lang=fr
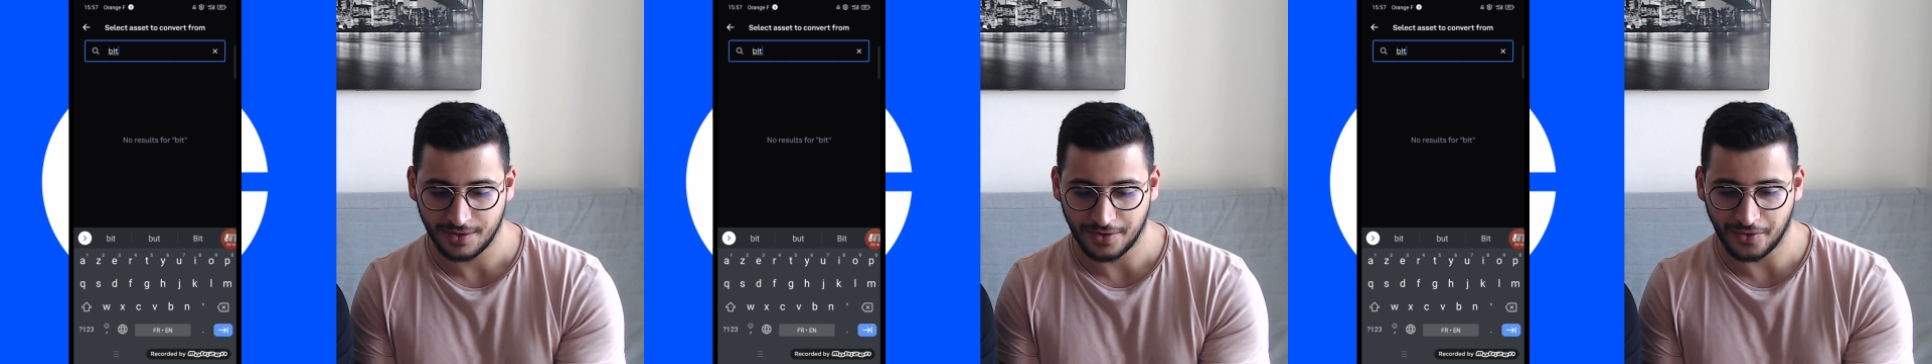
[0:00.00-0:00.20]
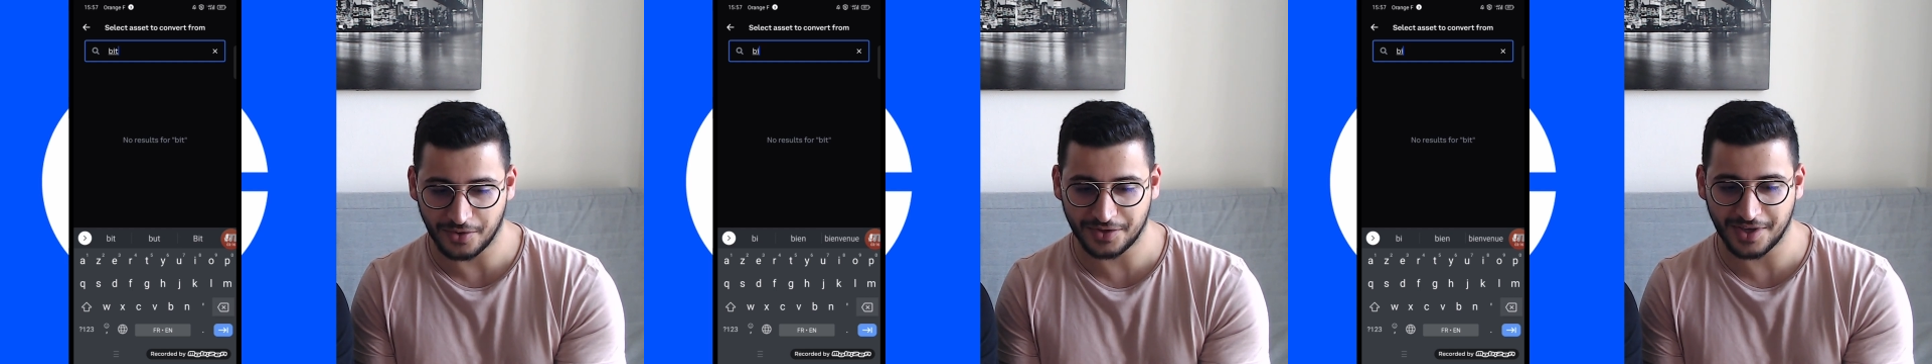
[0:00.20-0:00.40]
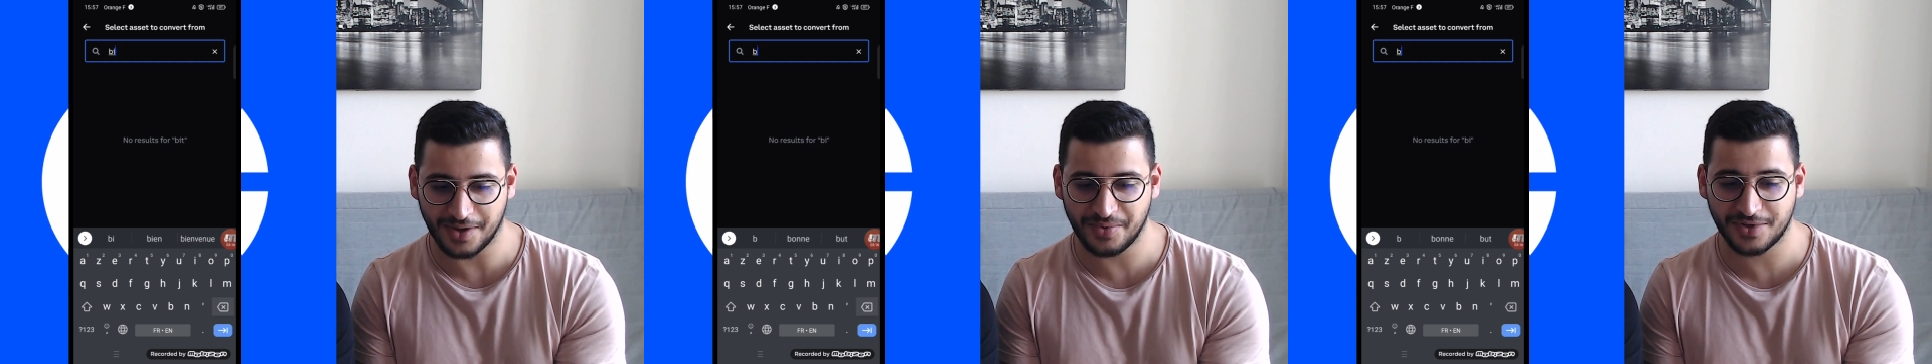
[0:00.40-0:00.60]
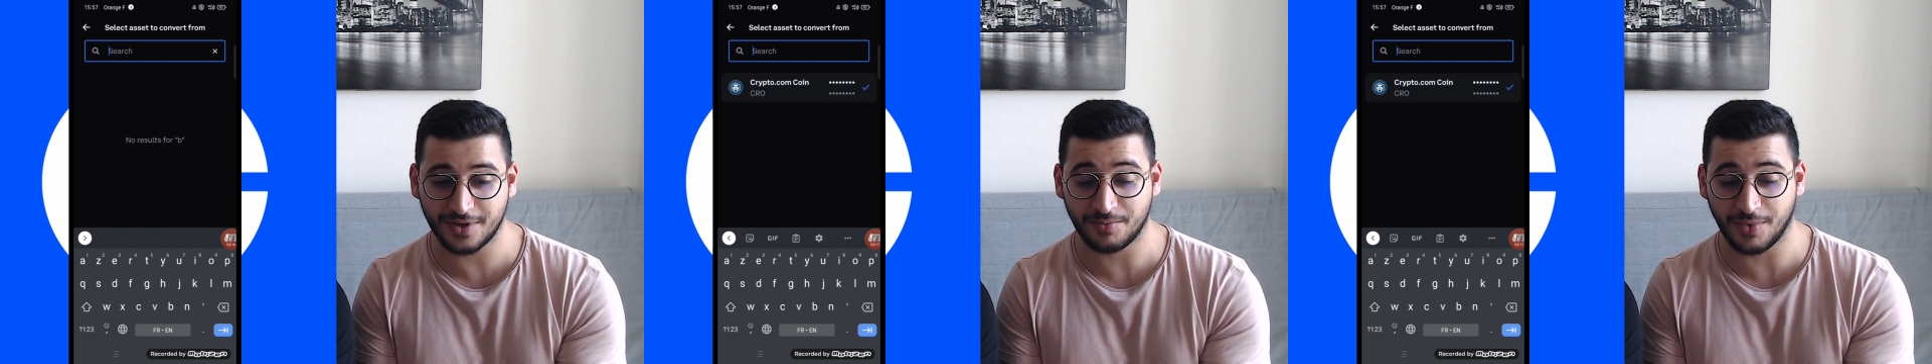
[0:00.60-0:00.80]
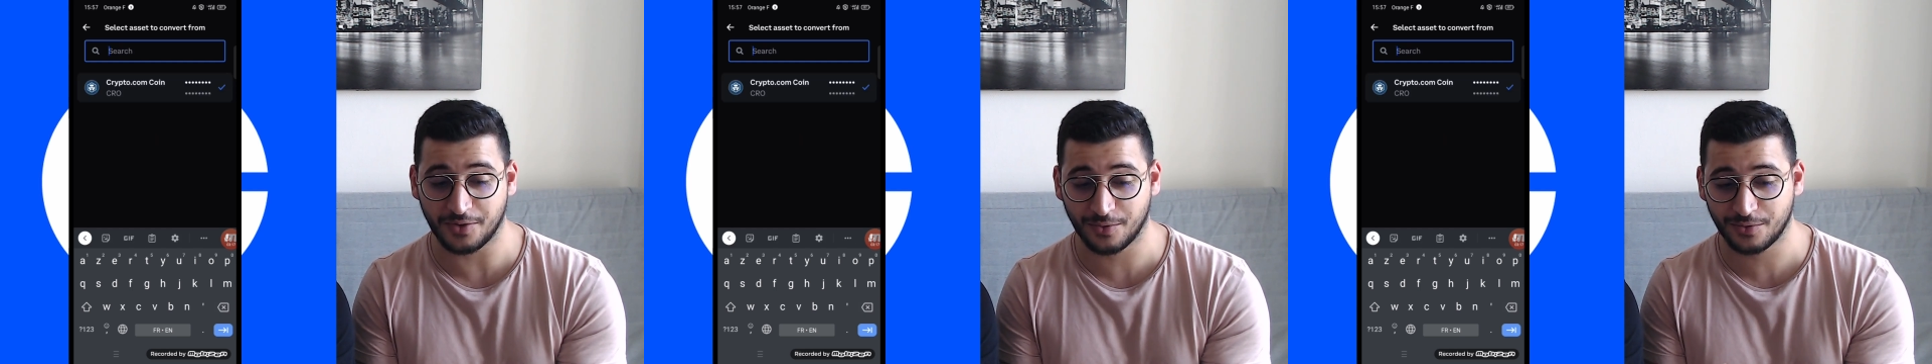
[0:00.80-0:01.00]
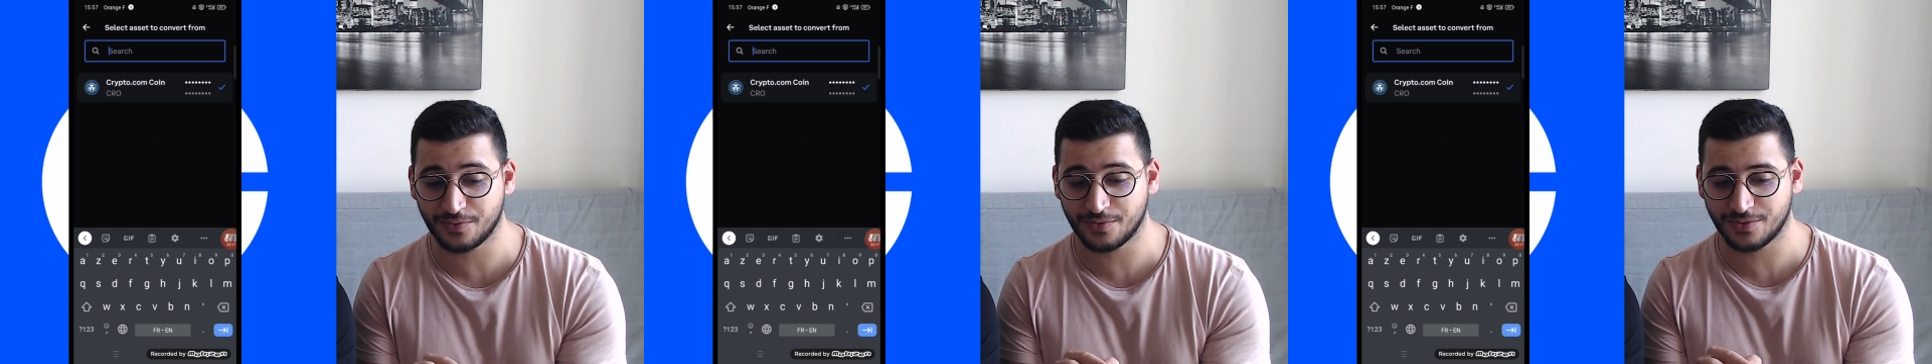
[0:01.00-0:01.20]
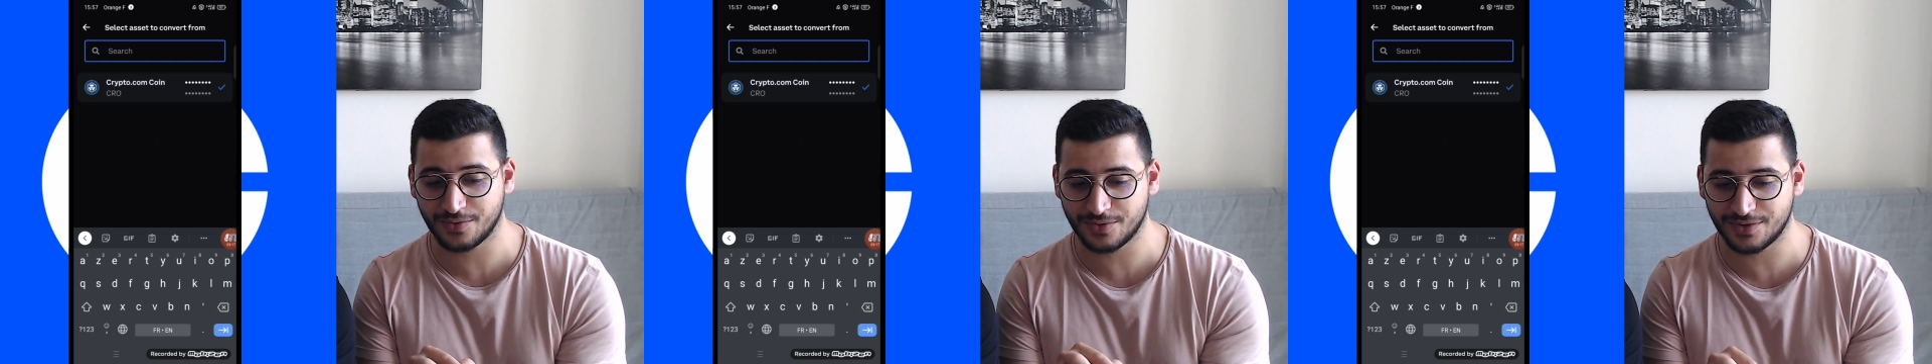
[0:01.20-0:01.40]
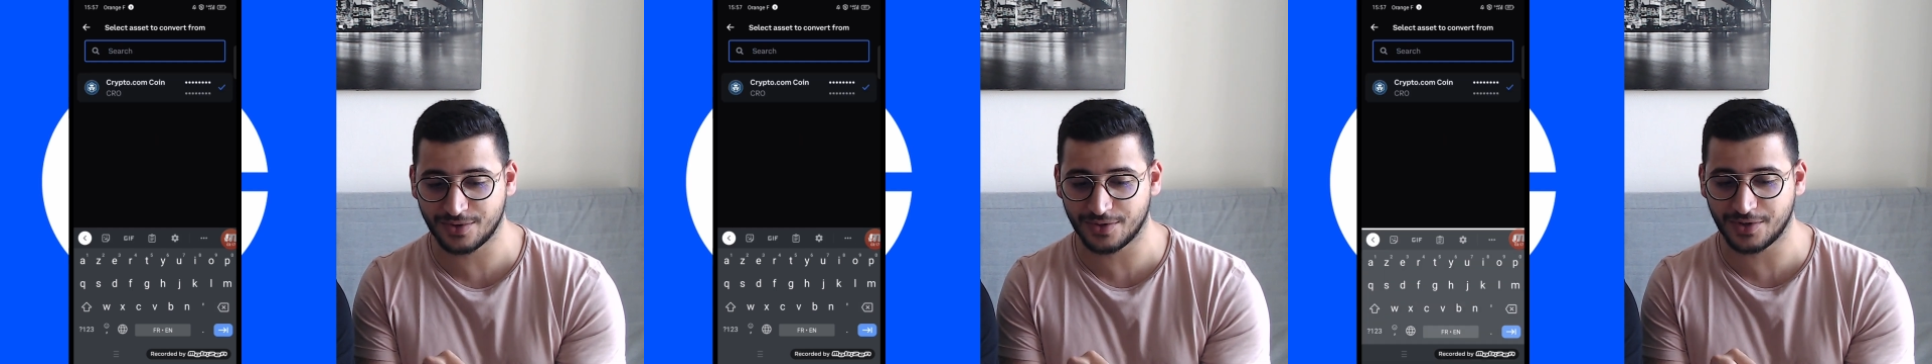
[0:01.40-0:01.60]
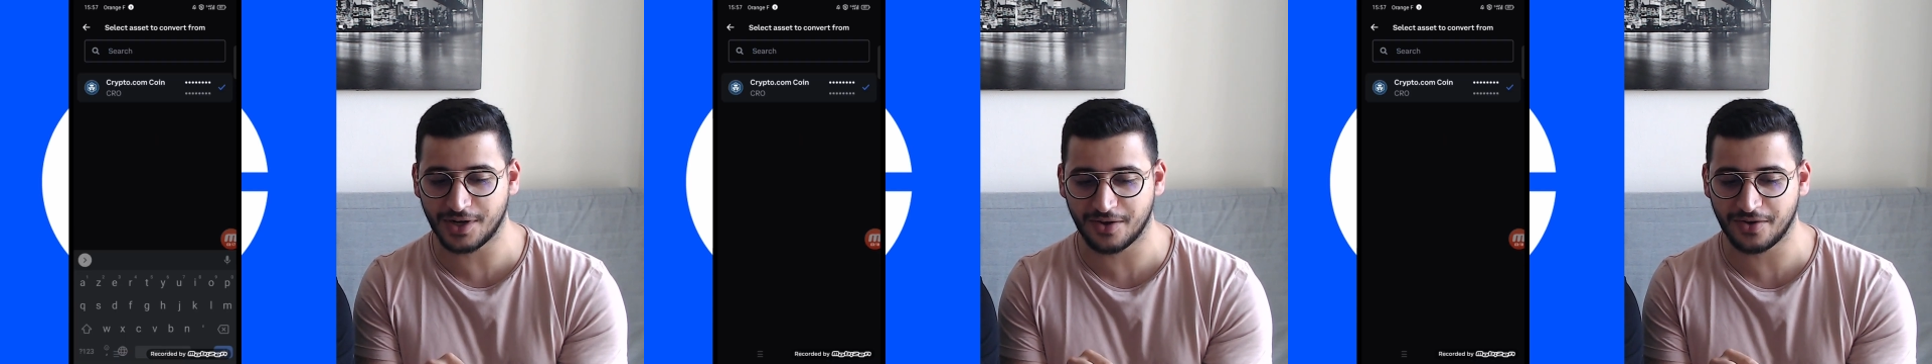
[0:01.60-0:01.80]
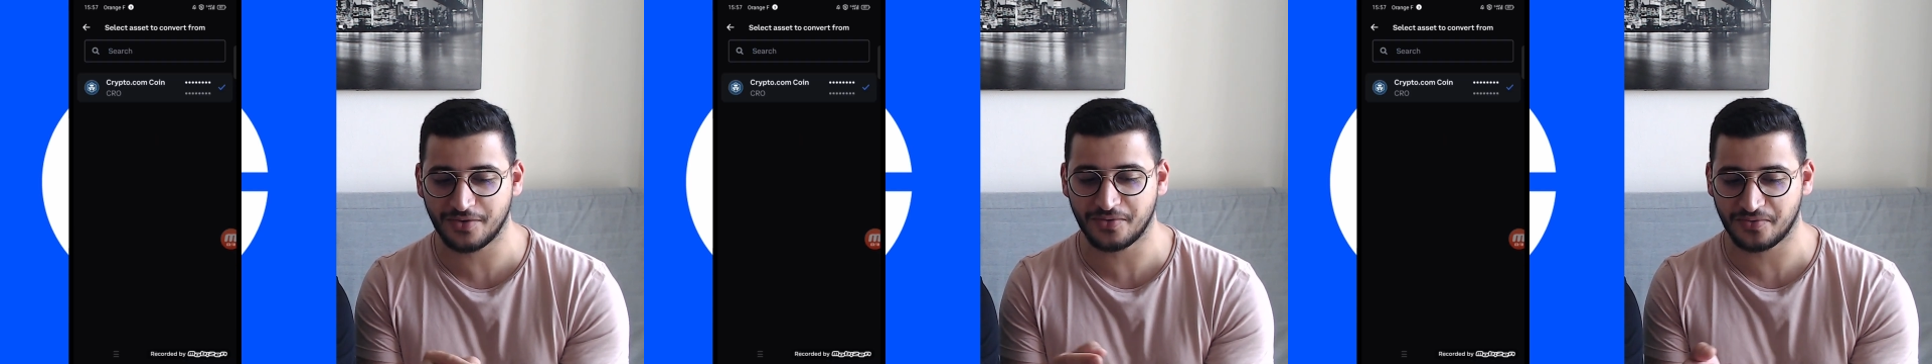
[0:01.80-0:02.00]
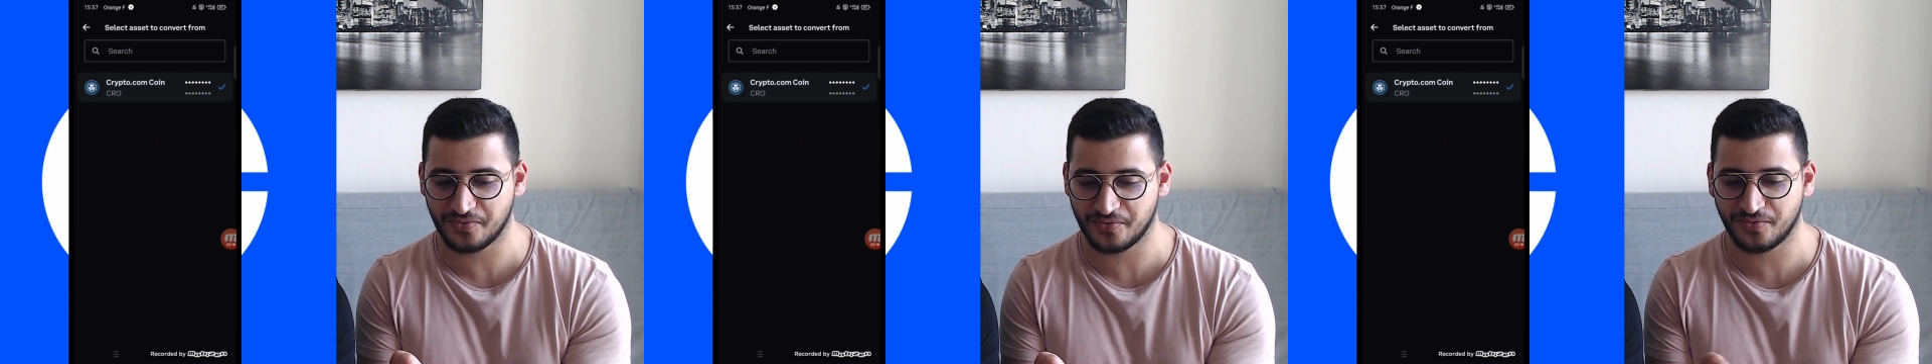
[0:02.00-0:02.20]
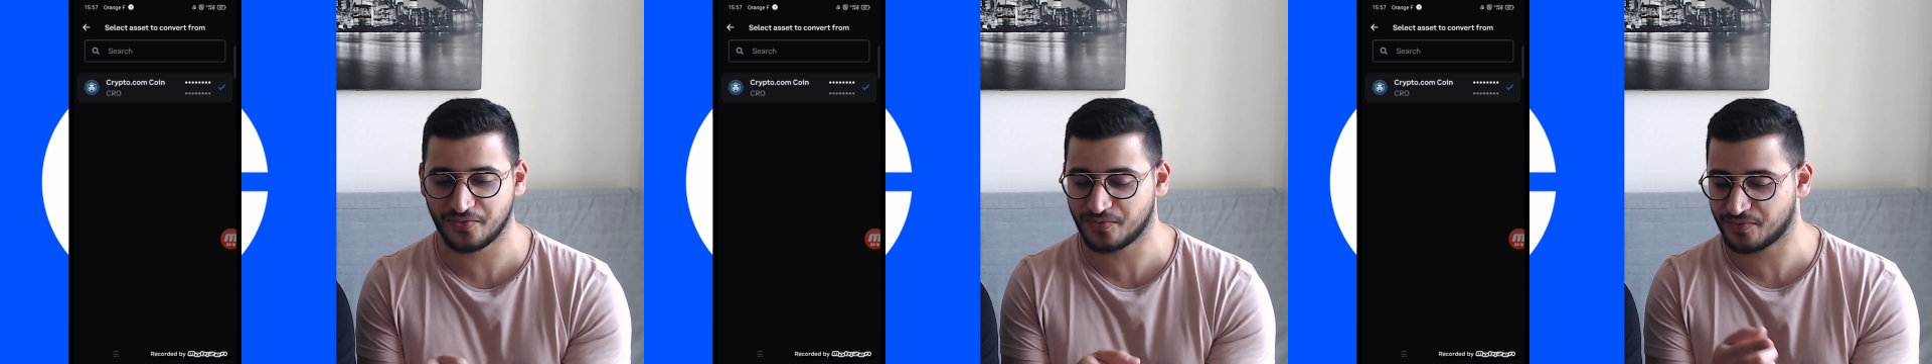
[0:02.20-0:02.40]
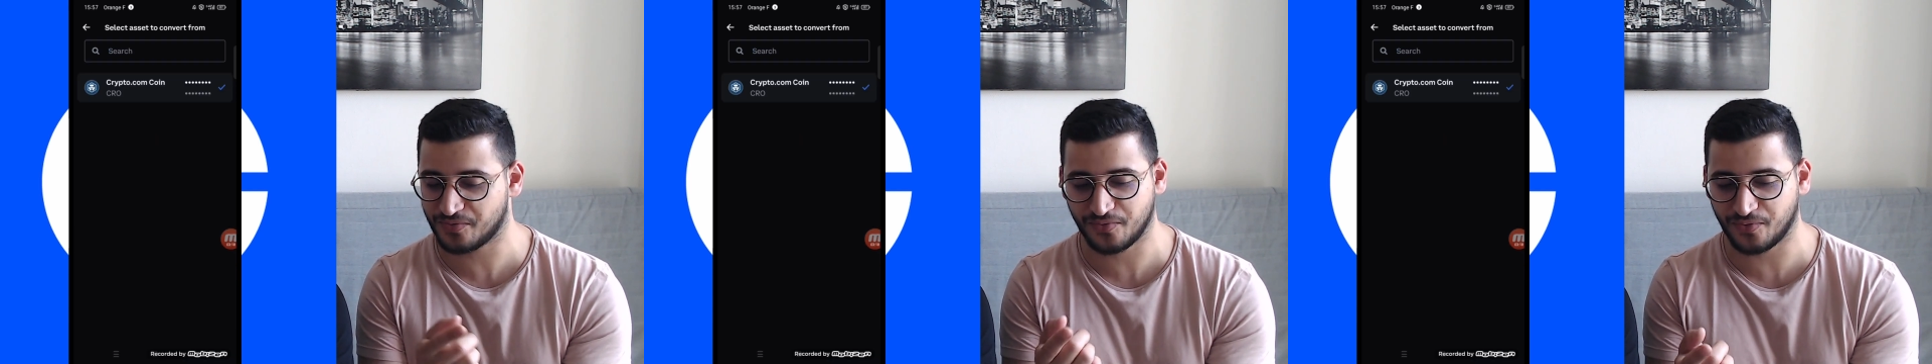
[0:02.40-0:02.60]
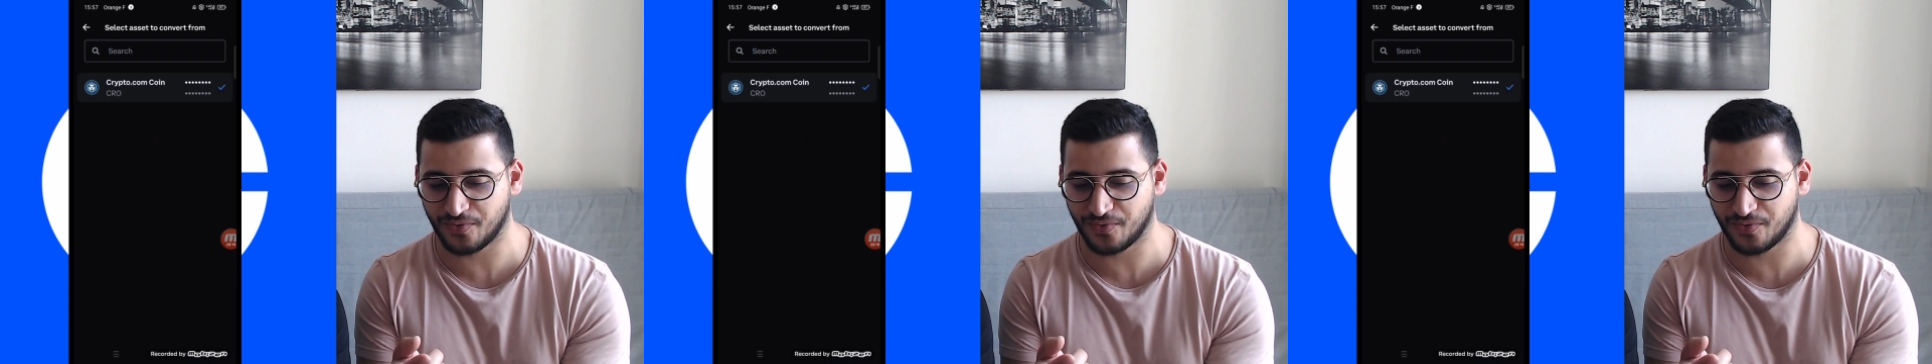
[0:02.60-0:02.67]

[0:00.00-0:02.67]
Ok, peut-être pas. Donc, bah, on fait l'exemple sur le crypto.com.